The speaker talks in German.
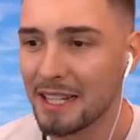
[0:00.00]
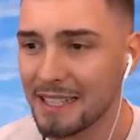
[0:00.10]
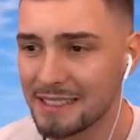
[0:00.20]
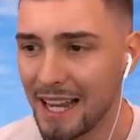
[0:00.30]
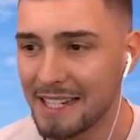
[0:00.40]

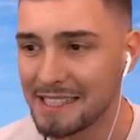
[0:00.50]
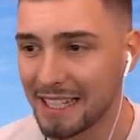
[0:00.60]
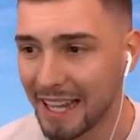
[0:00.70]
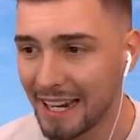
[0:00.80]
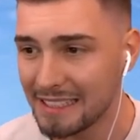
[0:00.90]
ist echt
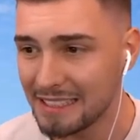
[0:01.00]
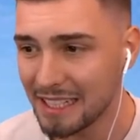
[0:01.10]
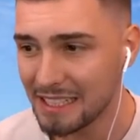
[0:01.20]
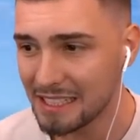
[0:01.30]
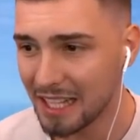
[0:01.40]

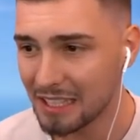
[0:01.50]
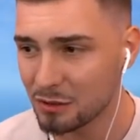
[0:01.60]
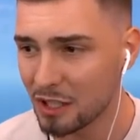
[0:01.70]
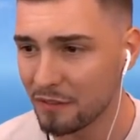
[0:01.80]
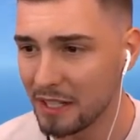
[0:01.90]
richtig, richtig krass
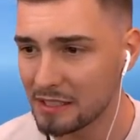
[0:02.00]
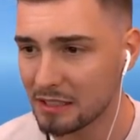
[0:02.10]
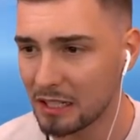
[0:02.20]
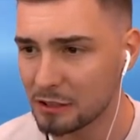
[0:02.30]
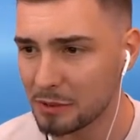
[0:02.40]

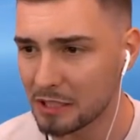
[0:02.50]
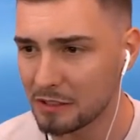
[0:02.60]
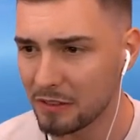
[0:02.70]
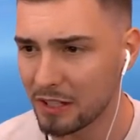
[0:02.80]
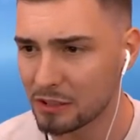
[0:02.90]
unterwegs. Kannst du mich jetzt
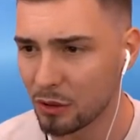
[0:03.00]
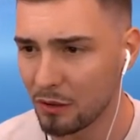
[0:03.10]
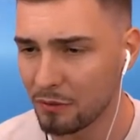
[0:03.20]
hier wieder zurück